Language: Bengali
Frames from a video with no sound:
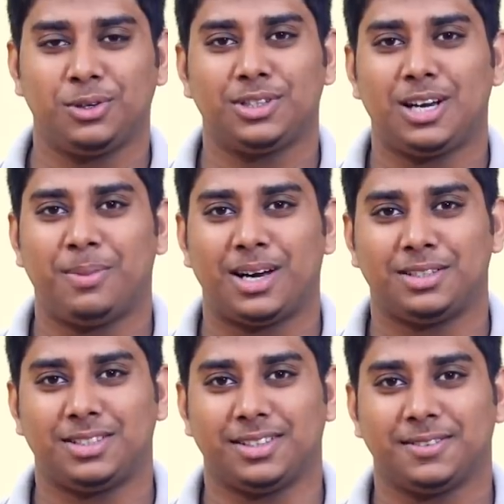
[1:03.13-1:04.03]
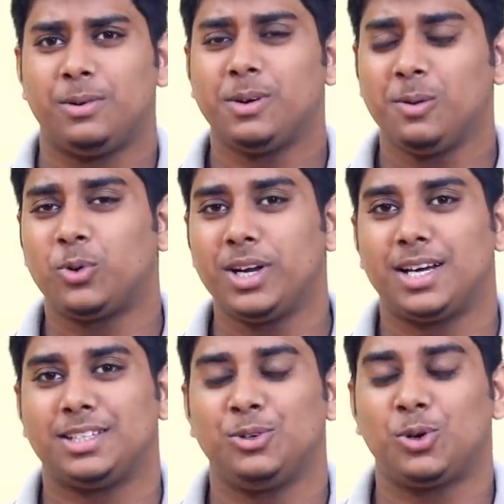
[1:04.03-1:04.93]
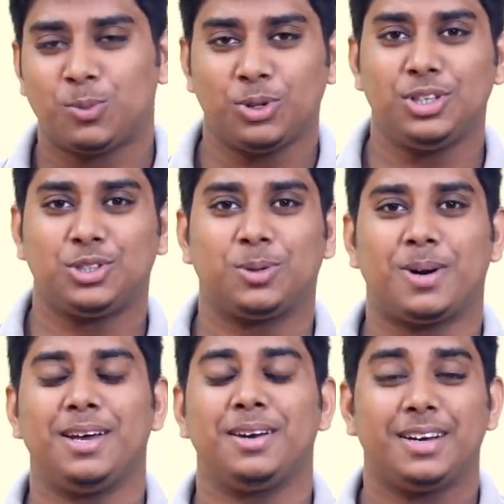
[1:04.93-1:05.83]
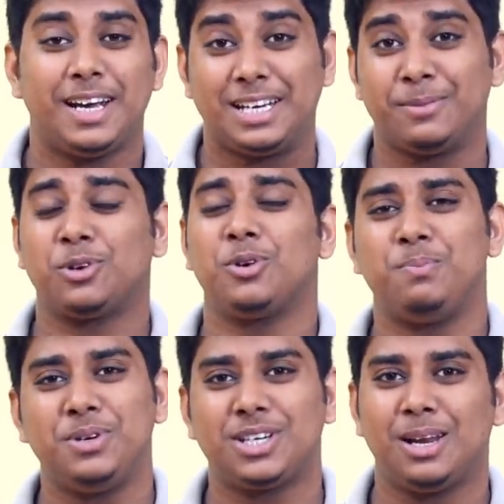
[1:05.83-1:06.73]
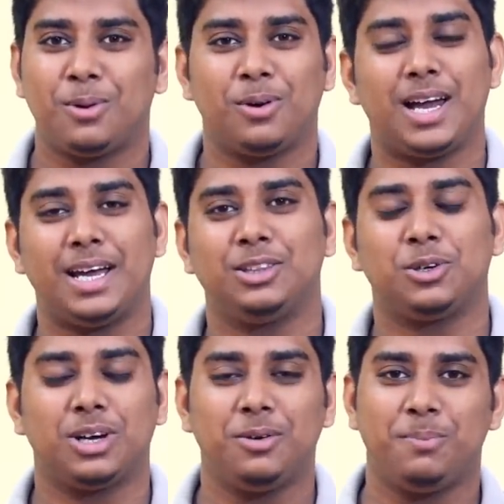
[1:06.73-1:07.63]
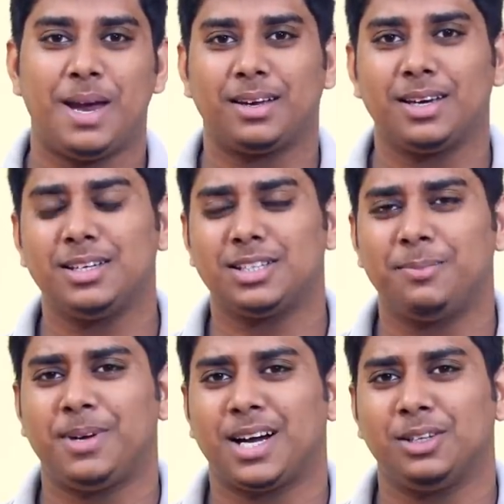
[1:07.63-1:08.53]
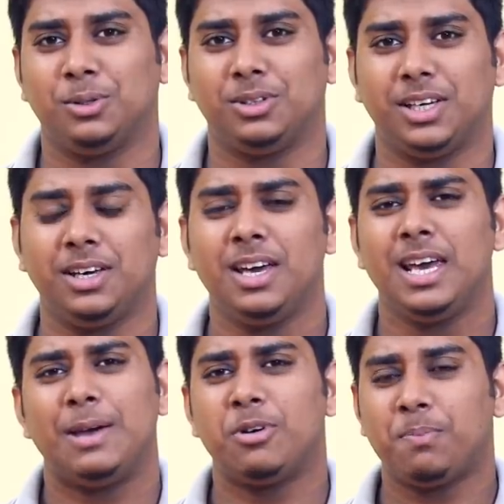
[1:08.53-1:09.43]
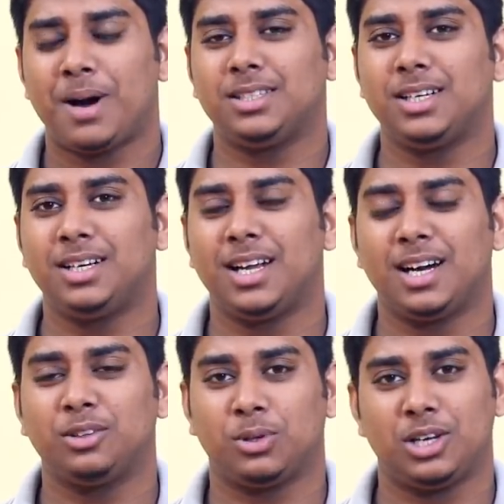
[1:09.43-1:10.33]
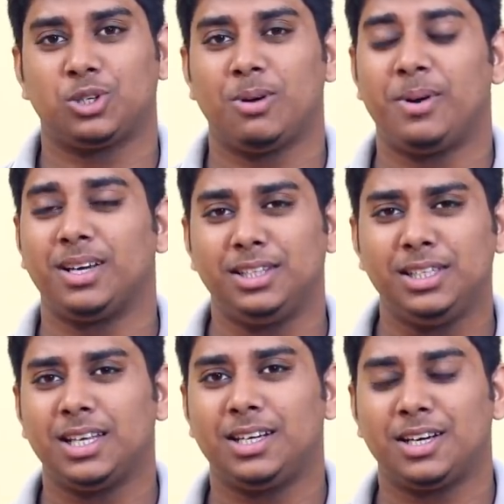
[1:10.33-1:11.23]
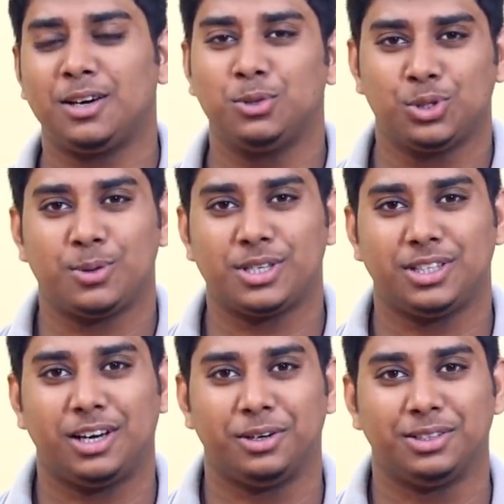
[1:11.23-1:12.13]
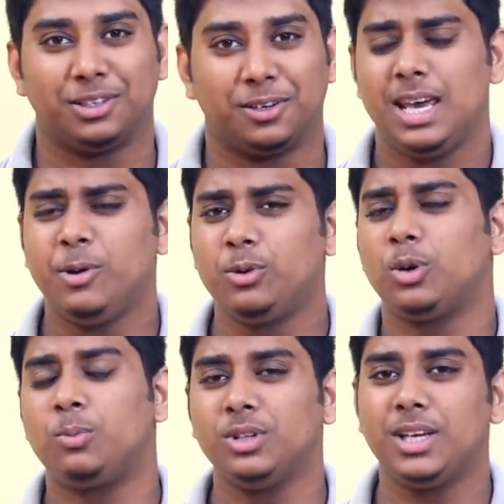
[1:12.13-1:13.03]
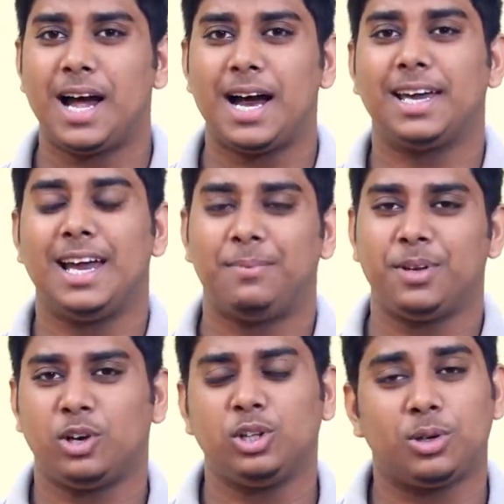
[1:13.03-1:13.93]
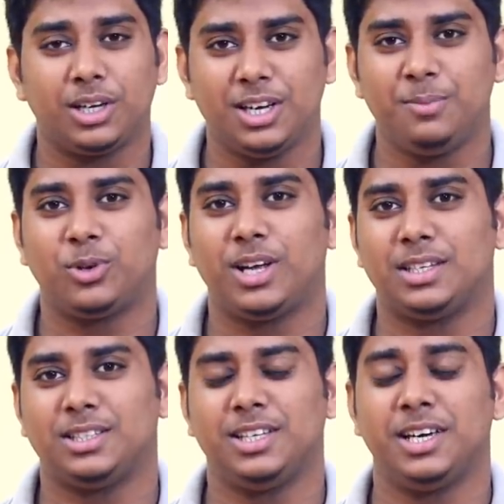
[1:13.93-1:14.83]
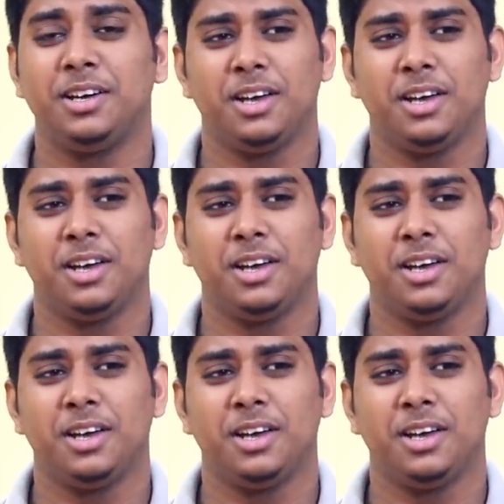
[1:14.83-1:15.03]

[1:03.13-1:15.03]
সেগুলো তারা বানাচ্ছে এবং আমার মনে আছে নোটবন্দির সময় এটিএমে যখন বিশাল বড় লাইন তখন আমি ব্যাংকে গিয়েছিলাম টাকা তুলতে এবং পাঁচ হাজার টাকা তোলার সময় আমাকে তিন হাজার টাকা খুচরো পয়সা দেওয়া হয়েছিল এবং নোটবন্দির আগে আপনাদের হয়তো অনেকেরই মনে আছে যে